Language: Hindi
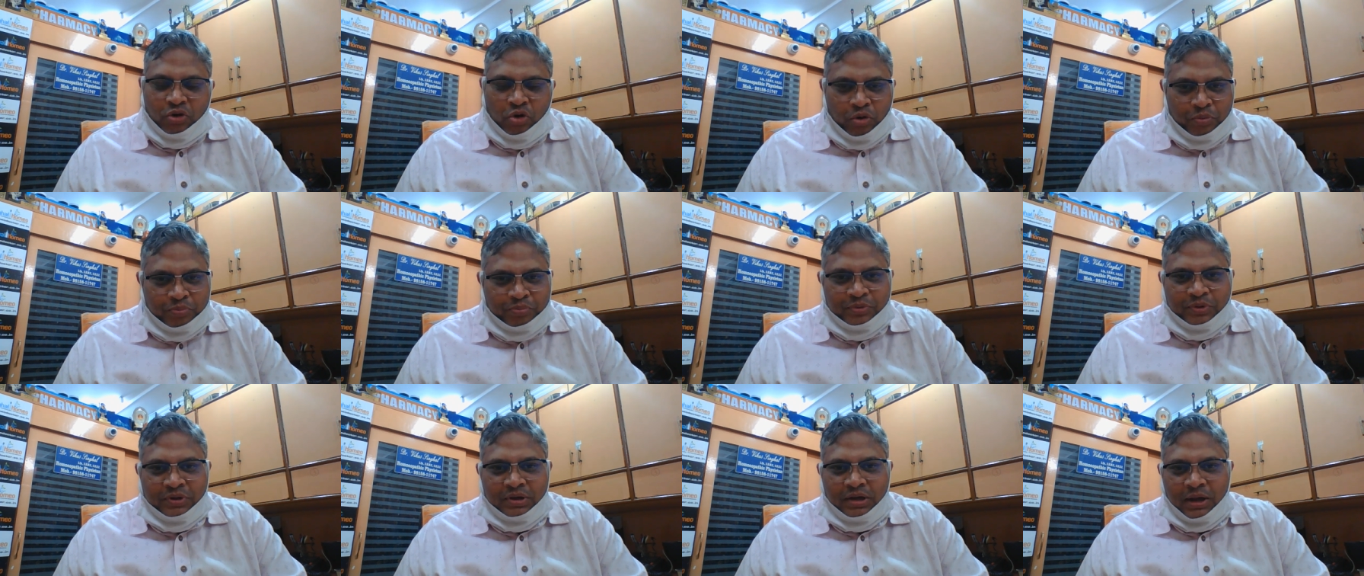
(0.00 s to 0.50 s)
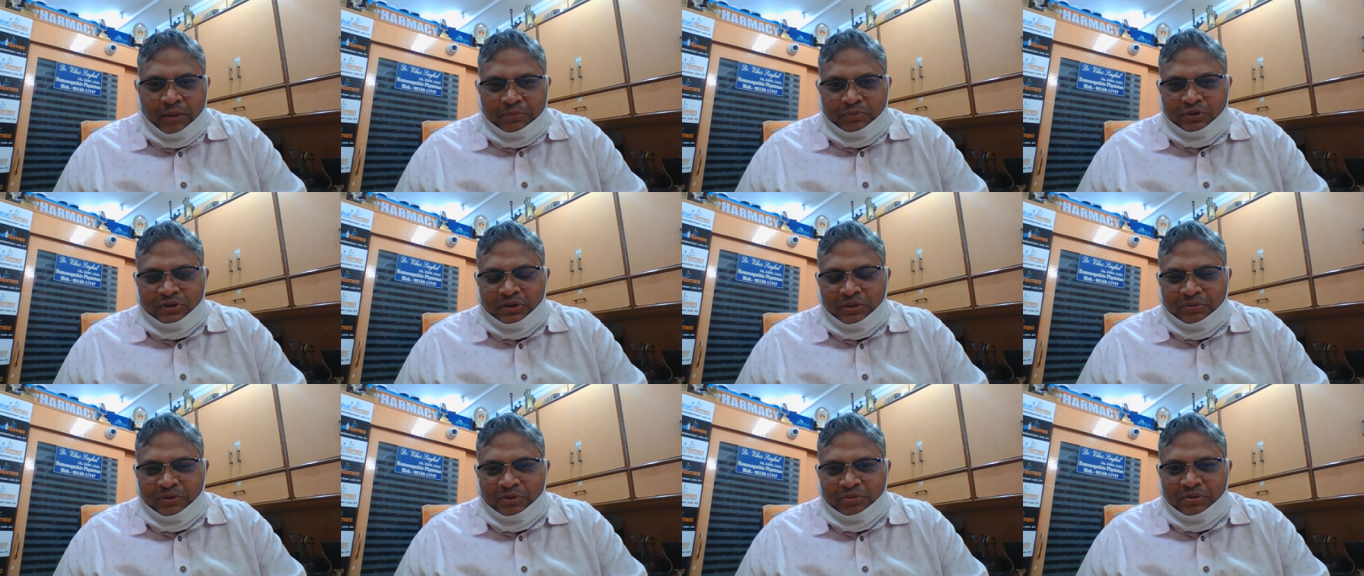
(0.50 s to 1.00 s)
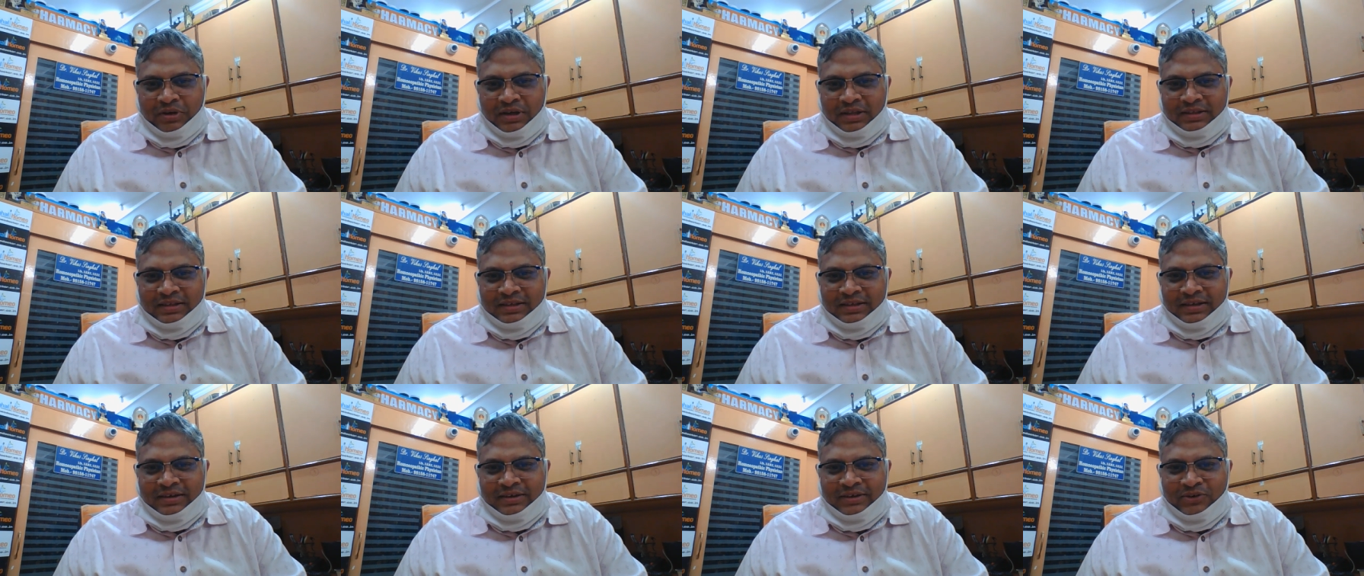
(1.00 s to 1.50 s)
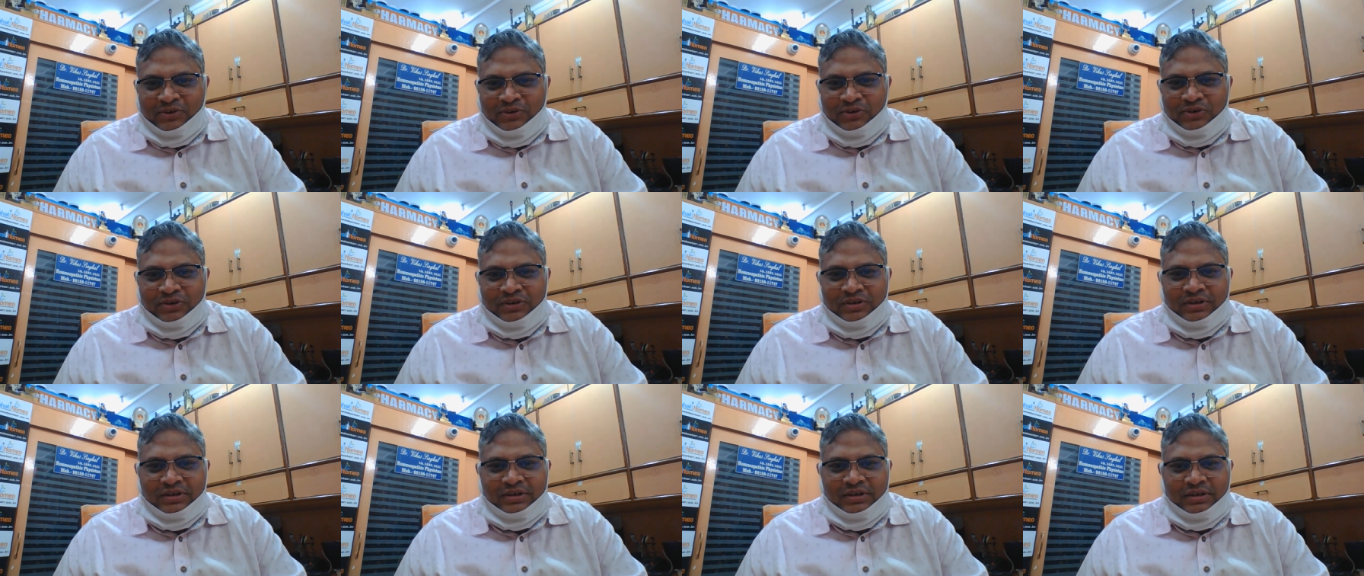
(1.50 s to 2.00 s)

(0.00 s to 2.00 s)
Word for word: होप आपको समझ में आती है और